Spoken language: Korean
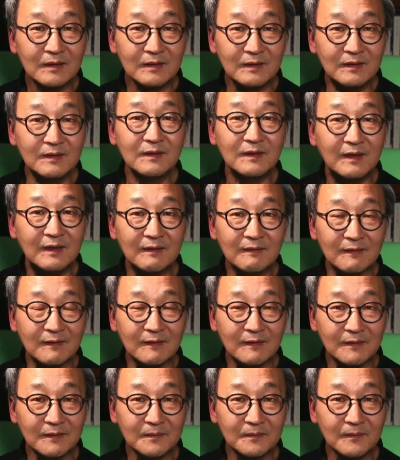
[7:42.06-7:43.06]
그 길을
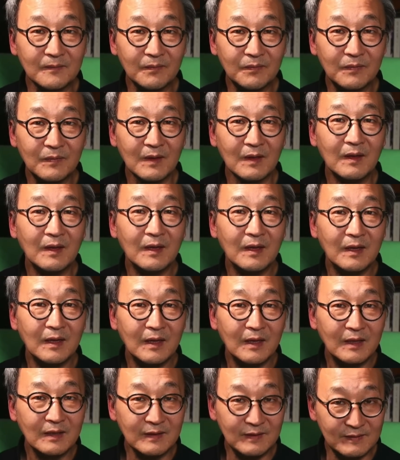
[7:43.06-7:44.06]

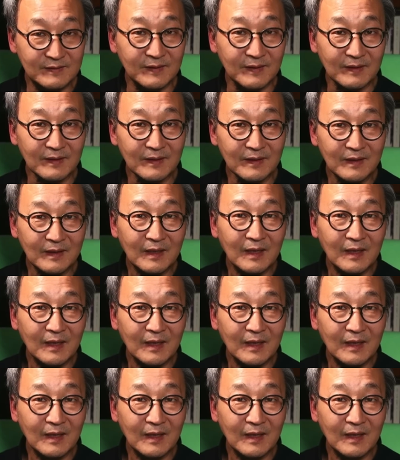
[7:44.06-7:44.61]
이제